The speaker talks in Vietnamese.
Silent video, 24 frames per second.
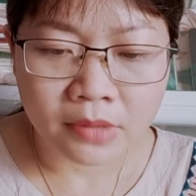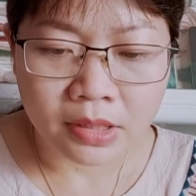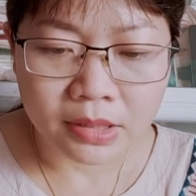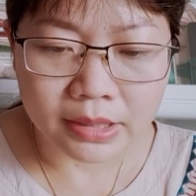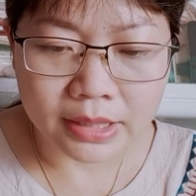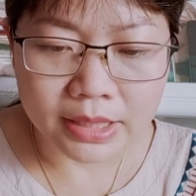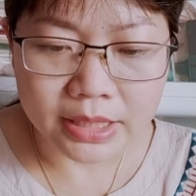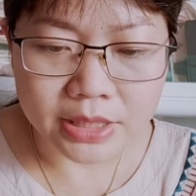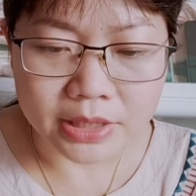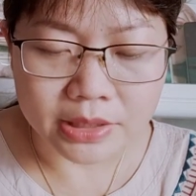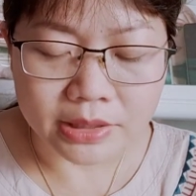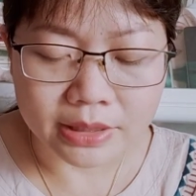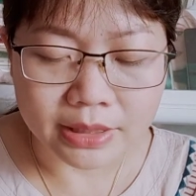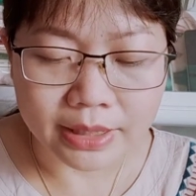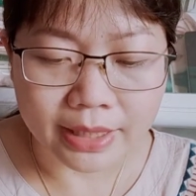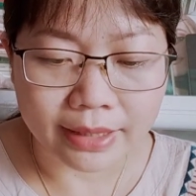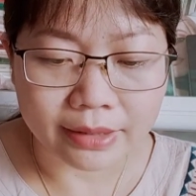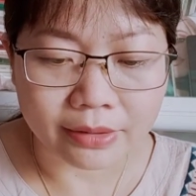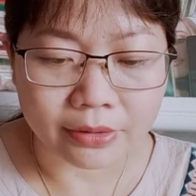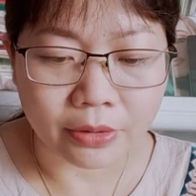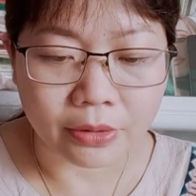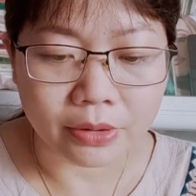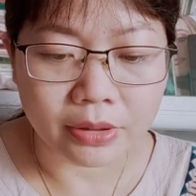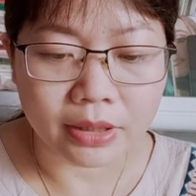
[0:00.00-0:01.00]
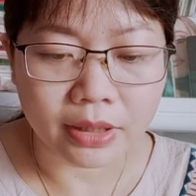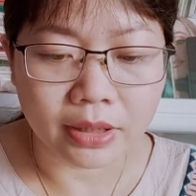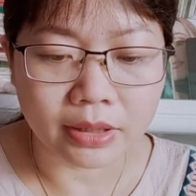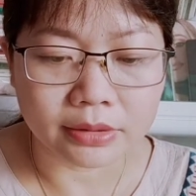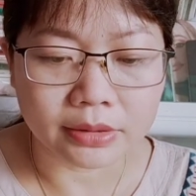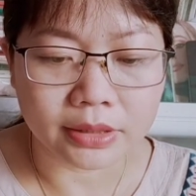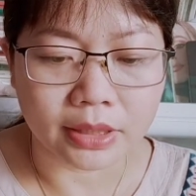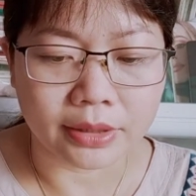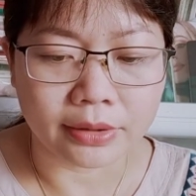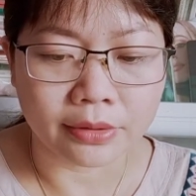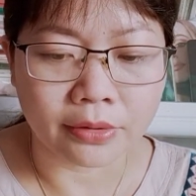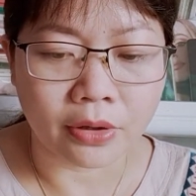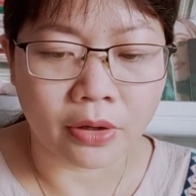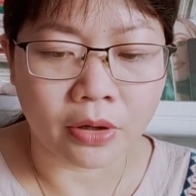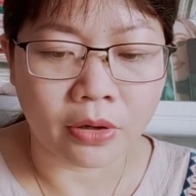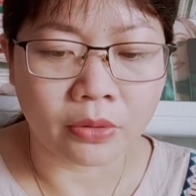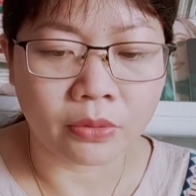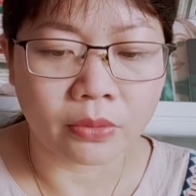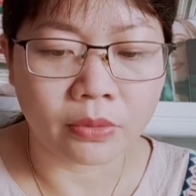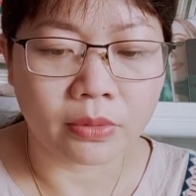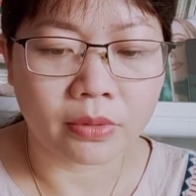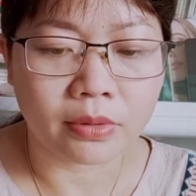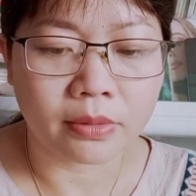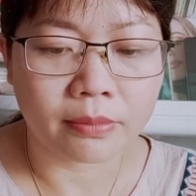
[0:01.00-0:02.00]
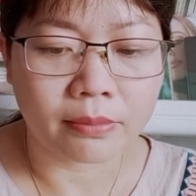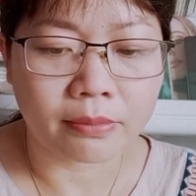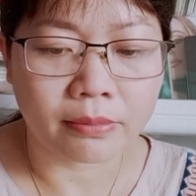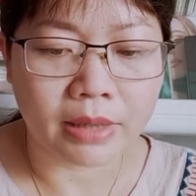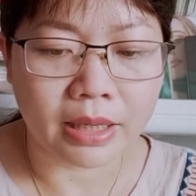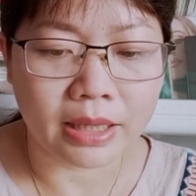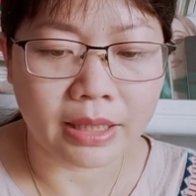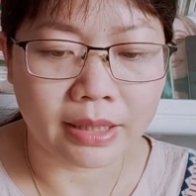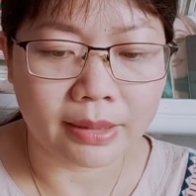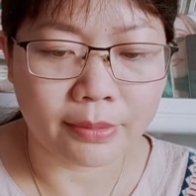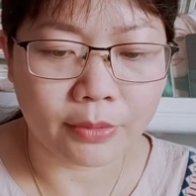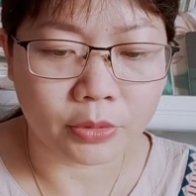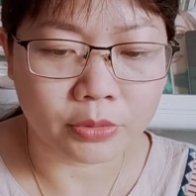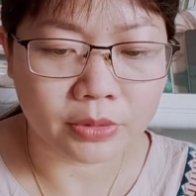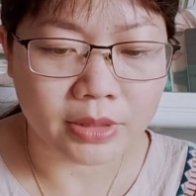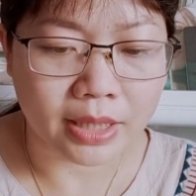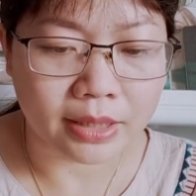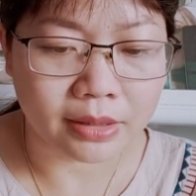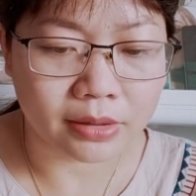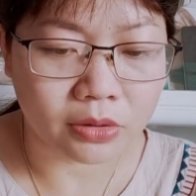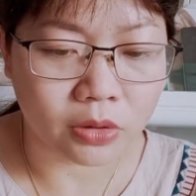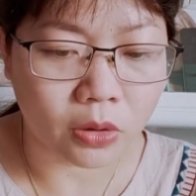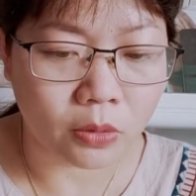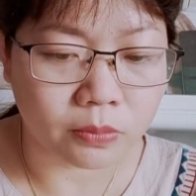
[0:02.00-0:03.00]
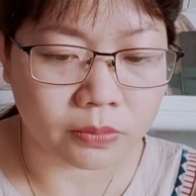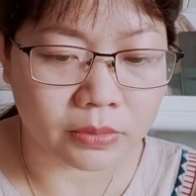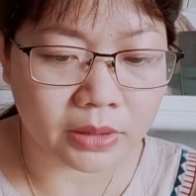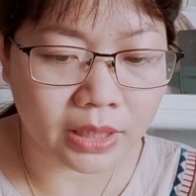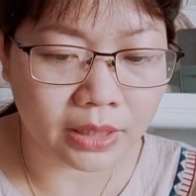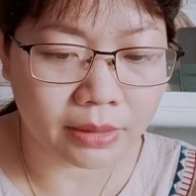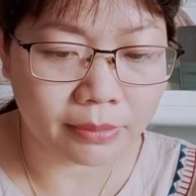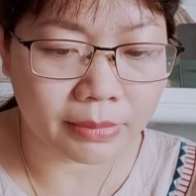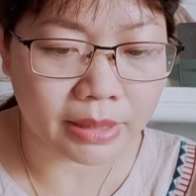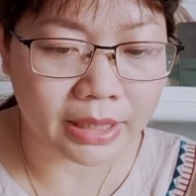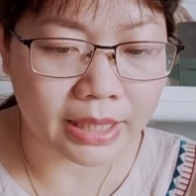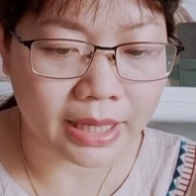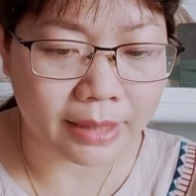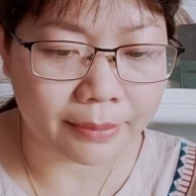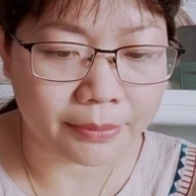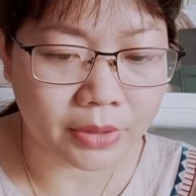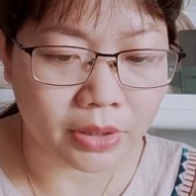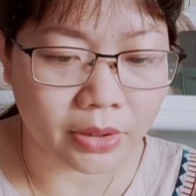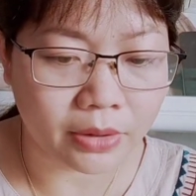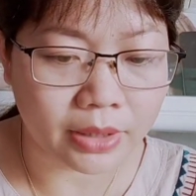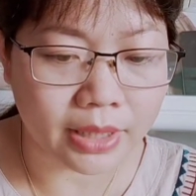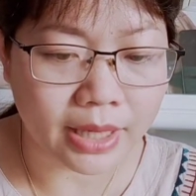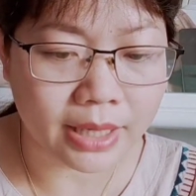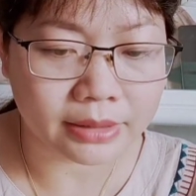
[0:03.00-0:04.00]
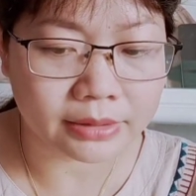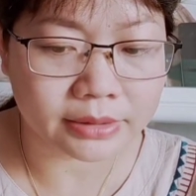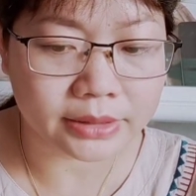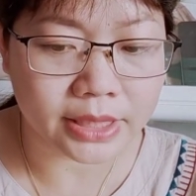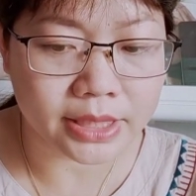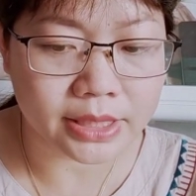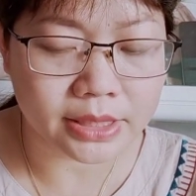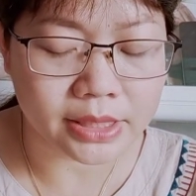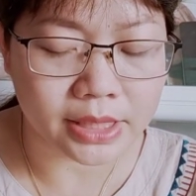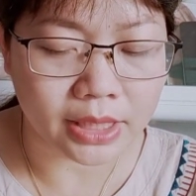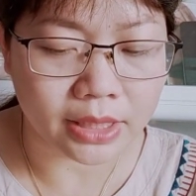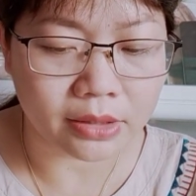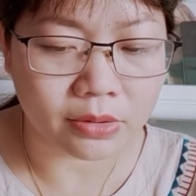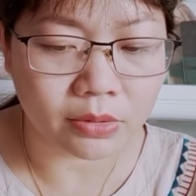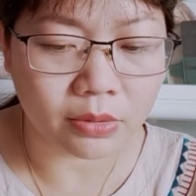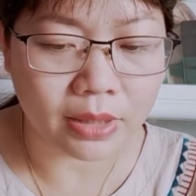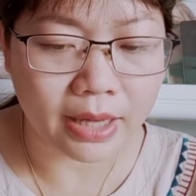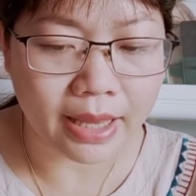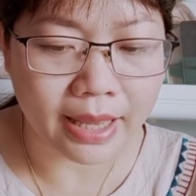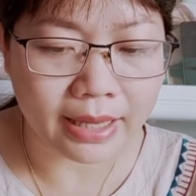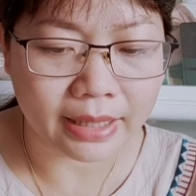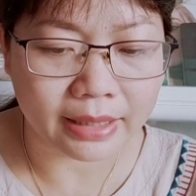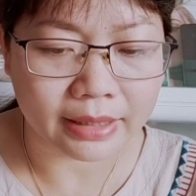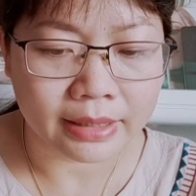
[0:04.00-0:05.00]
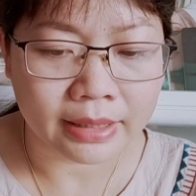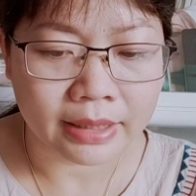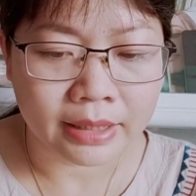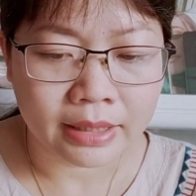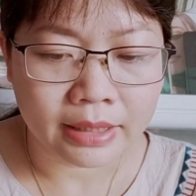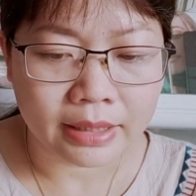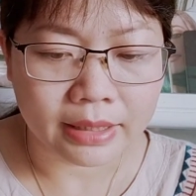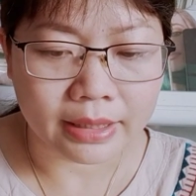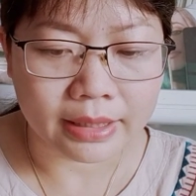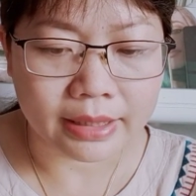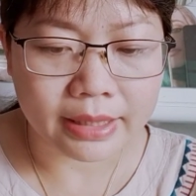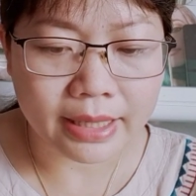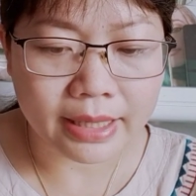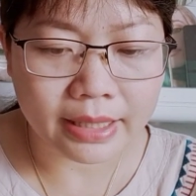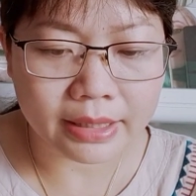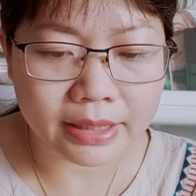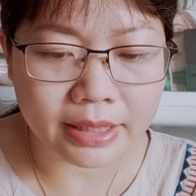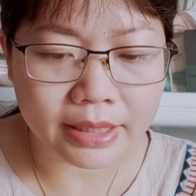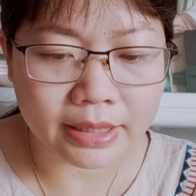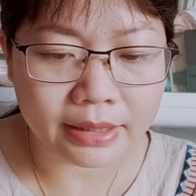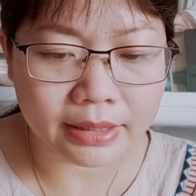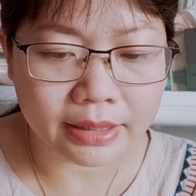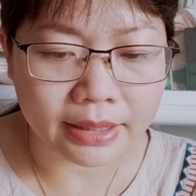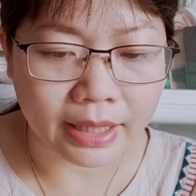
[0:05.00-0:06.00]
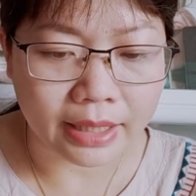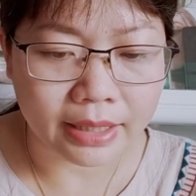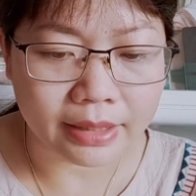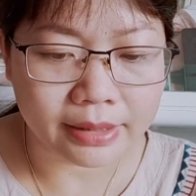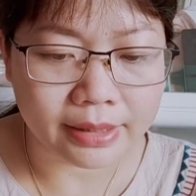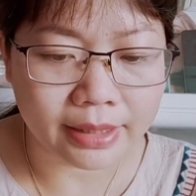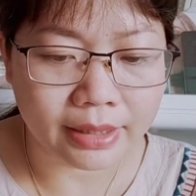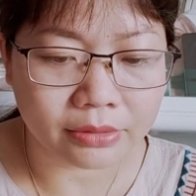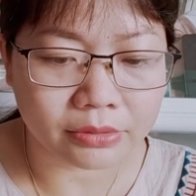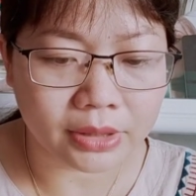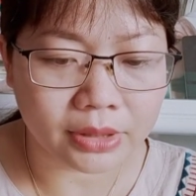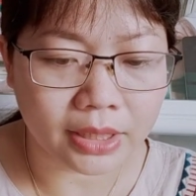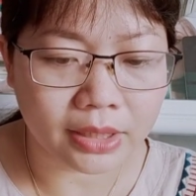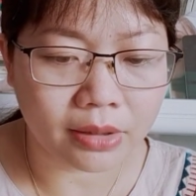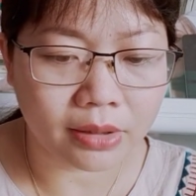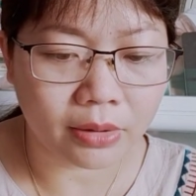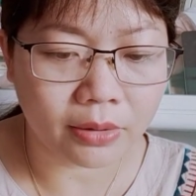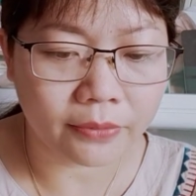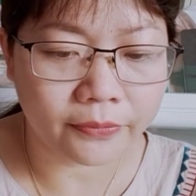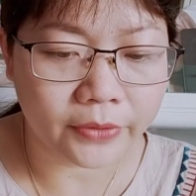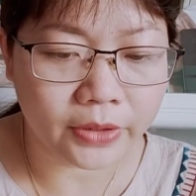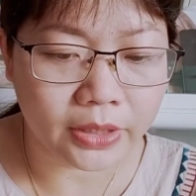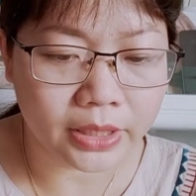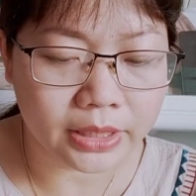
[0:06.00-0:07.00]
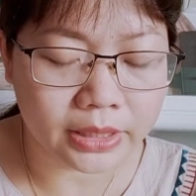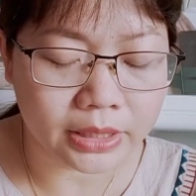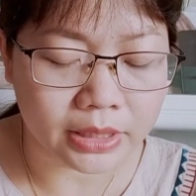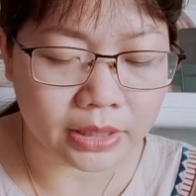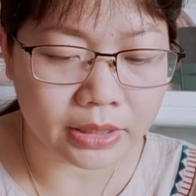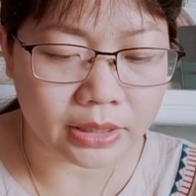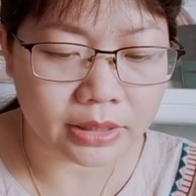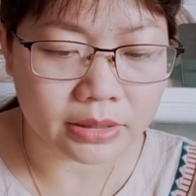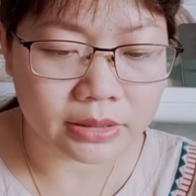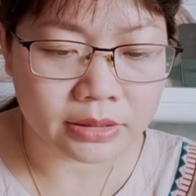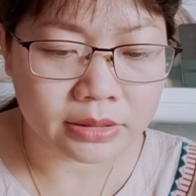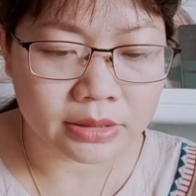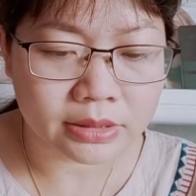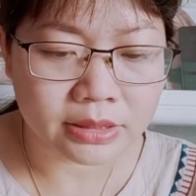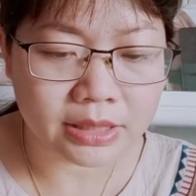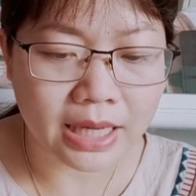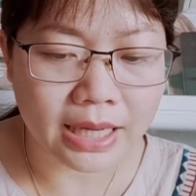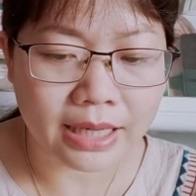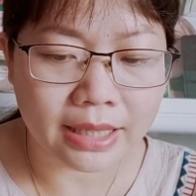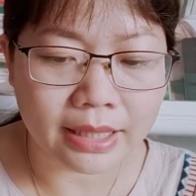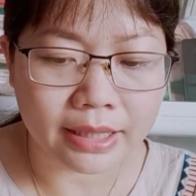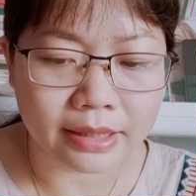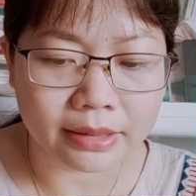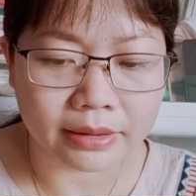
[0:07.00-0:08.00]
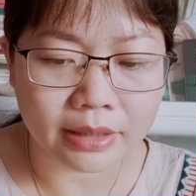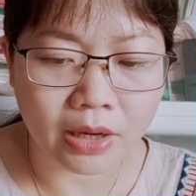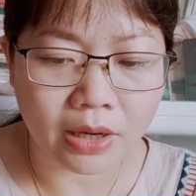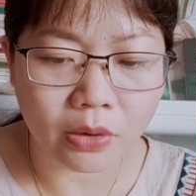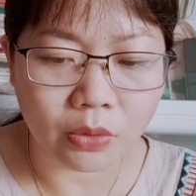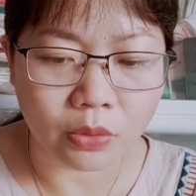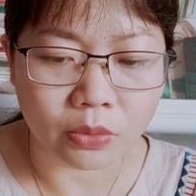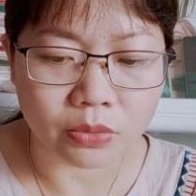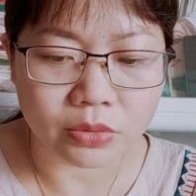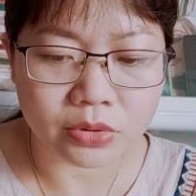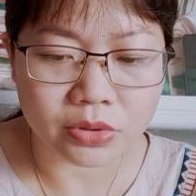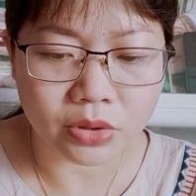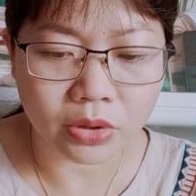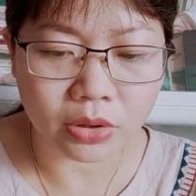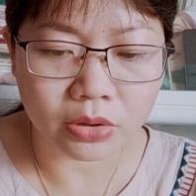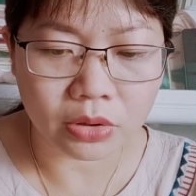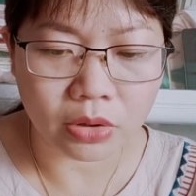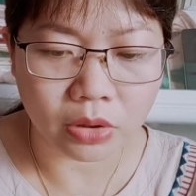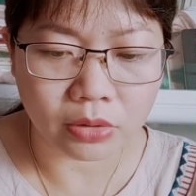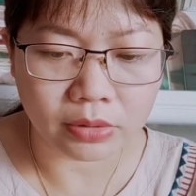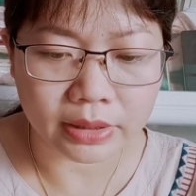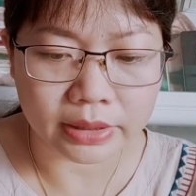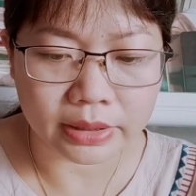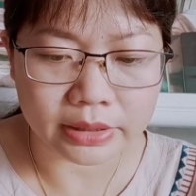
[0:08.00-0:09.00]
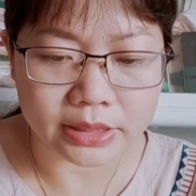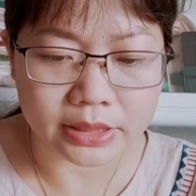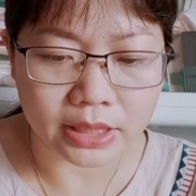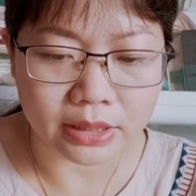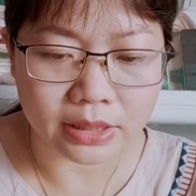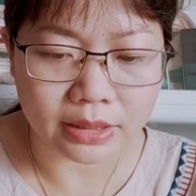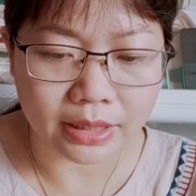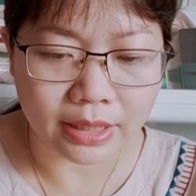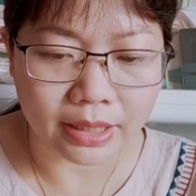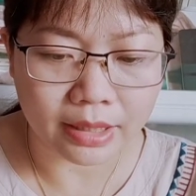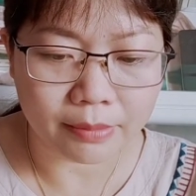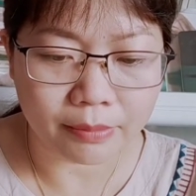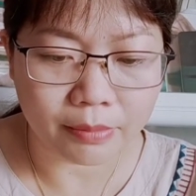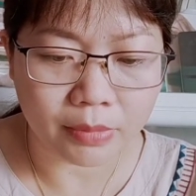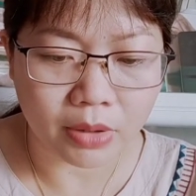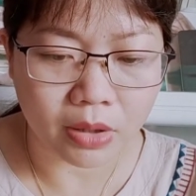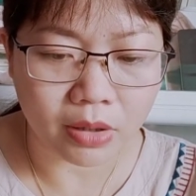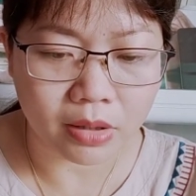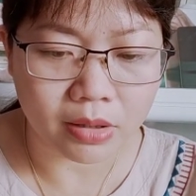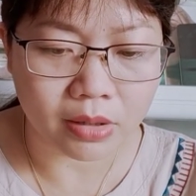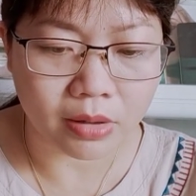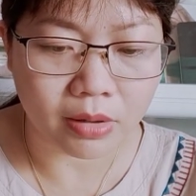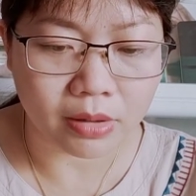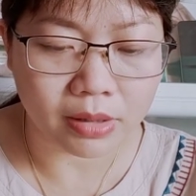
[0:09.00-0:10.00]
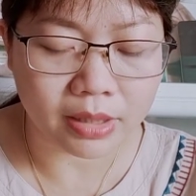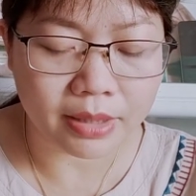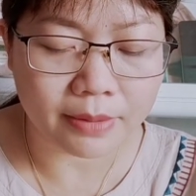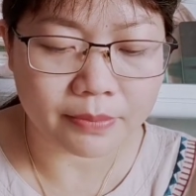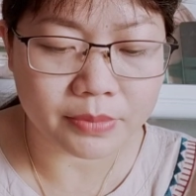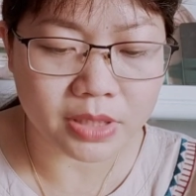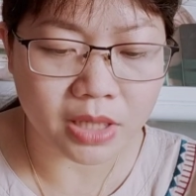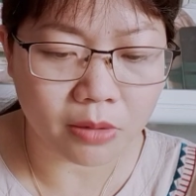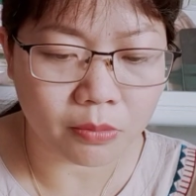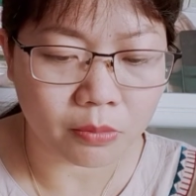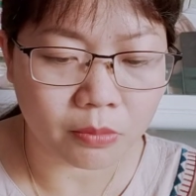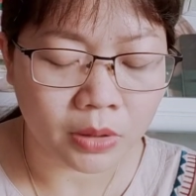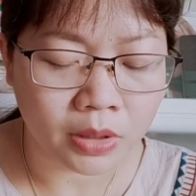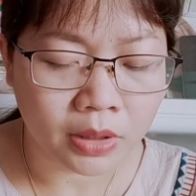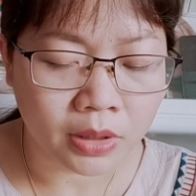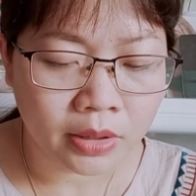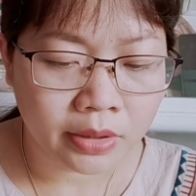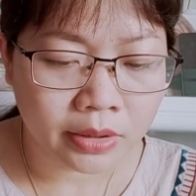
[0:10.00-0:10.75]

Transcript: Lý trưởng càng nổi cơn thịnh nộ Mày là một thằng cùng đinh mà dám đòi ăn tiên chỉ của làng Lại ngang nhiên cãi nhau tay đôi với Lý Dịch trai làng đâu trói cổ thằng chỉnh lại bỏ rọ ngâm xong